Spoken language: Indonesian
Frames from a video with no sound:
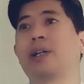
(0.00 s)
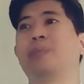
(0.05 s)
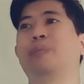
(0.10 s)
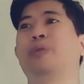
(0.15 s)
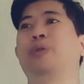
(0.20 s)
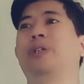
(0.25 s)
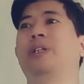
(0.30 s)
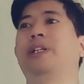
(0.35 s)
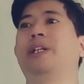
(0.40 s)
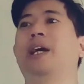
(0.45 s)

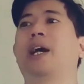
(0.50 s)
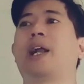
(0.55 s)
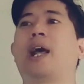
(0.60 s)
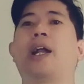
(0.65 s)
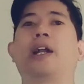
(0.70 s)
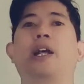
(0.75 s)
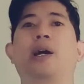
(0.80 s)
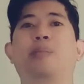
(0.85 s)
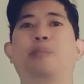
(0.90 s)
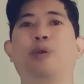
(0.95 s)
kemudian
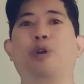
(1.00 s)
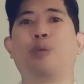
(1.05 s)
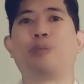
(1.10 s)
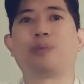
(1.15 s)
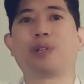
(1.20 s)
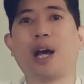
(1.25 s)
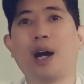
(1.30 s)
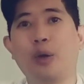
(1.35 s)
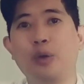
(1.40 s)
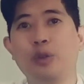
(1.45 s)
ada yang
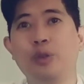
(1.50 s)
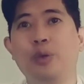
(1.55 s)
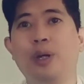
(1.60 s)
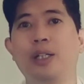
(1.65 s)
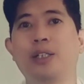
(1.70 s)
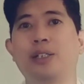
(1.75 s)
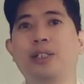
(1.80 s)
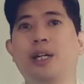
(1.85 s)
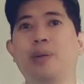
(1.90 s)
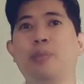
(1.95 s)
belum tahu
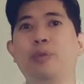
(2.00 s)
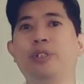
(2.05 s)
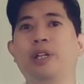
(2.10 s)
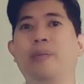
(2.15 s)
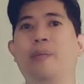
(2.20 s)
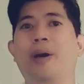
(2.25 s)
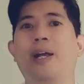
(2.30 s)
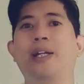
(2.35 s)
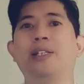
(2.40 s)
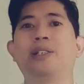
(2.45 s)
juga tentang
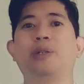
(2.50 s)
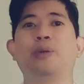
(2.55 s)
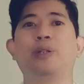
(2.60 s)
musik badis,